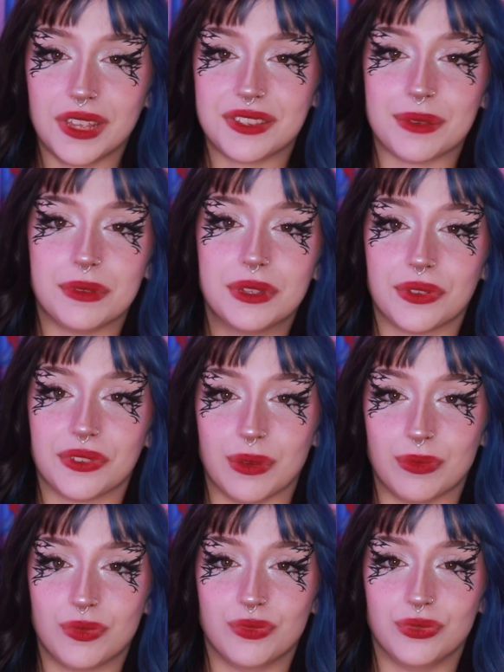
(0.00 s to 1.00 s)
Ça m'a mis dans
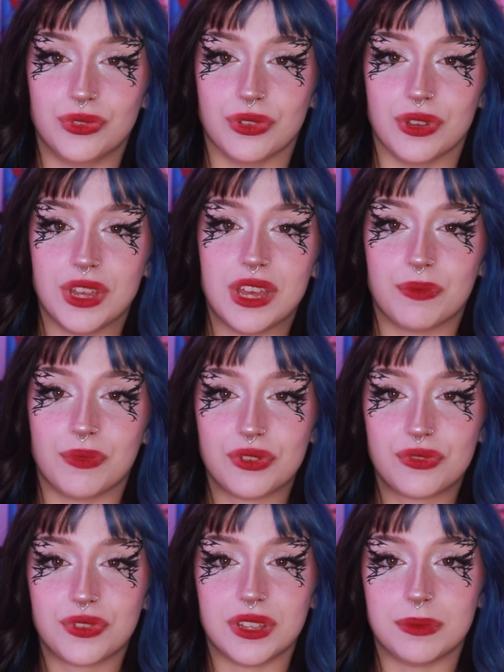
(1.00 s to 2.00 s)
un bon mood. Moi,
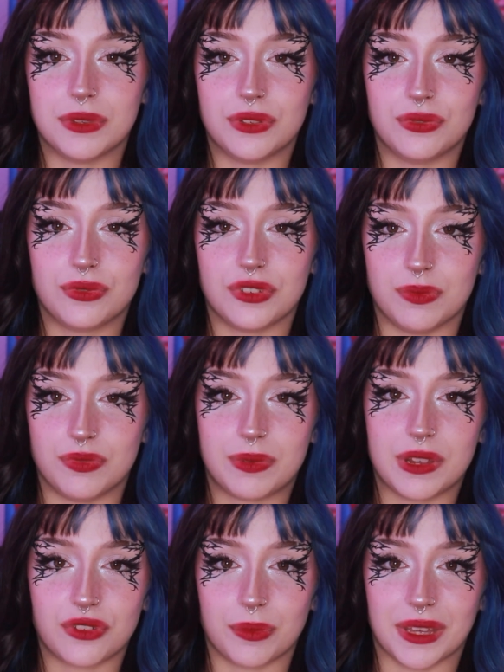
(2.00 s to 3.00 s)
je vous fais des bisous. J'ai plus de
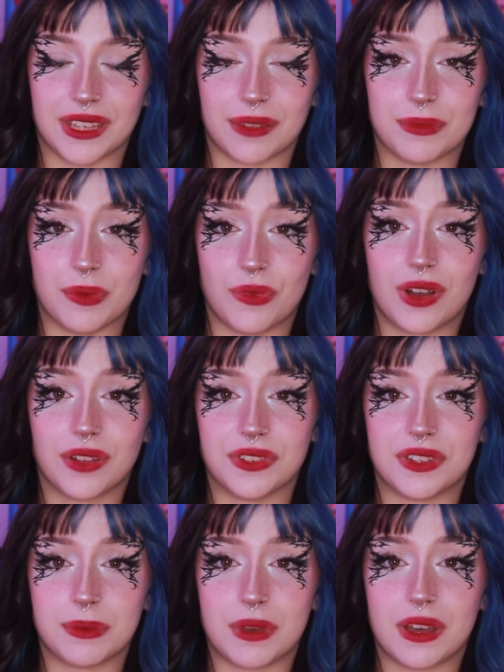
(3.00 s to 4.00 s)
place sur ma carte mémoire.
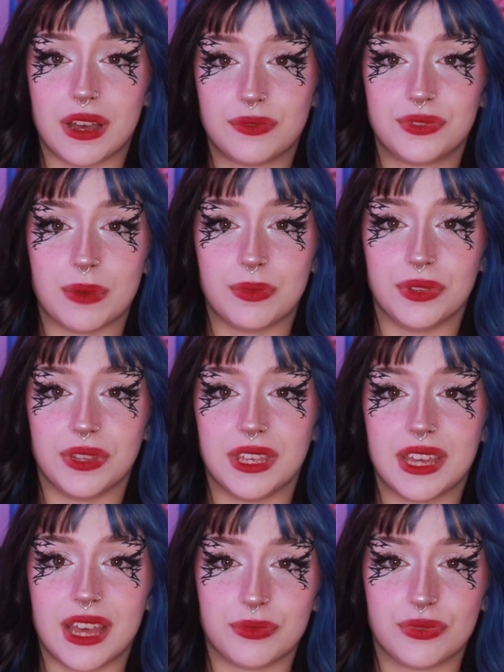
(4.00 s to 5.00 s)
N'hésitez pas à vous
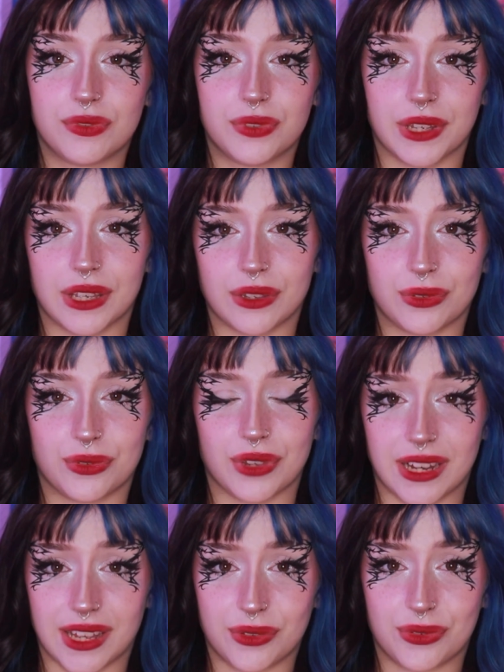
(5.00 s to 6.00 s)
abonner, à me suivre sur les réseaux,
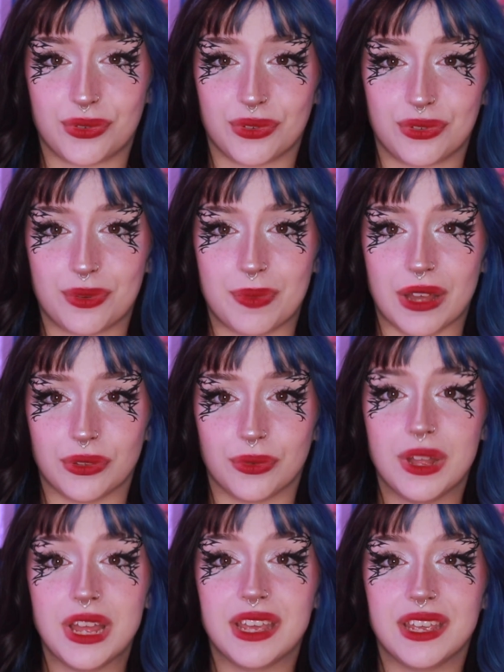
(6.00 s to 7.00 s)
les réseaux sociaux,
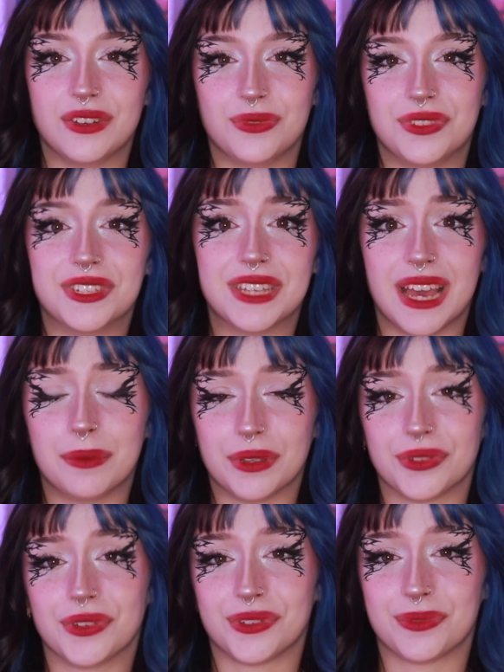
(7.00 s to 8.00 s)
pardon. Et je vous dis à
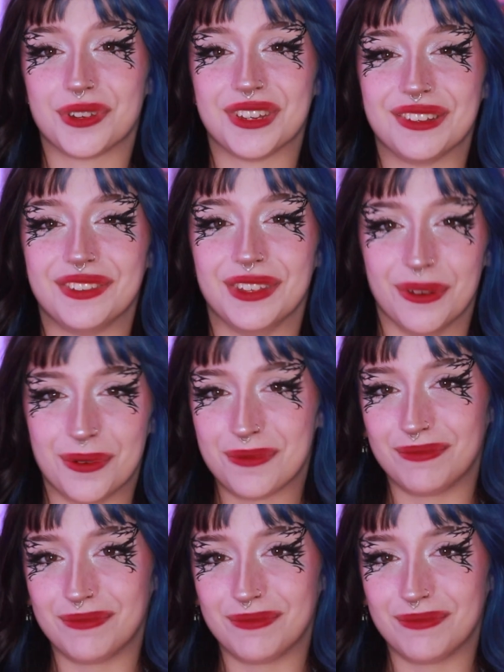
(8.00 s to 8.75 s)
bientôt dans une prochaine vidéo.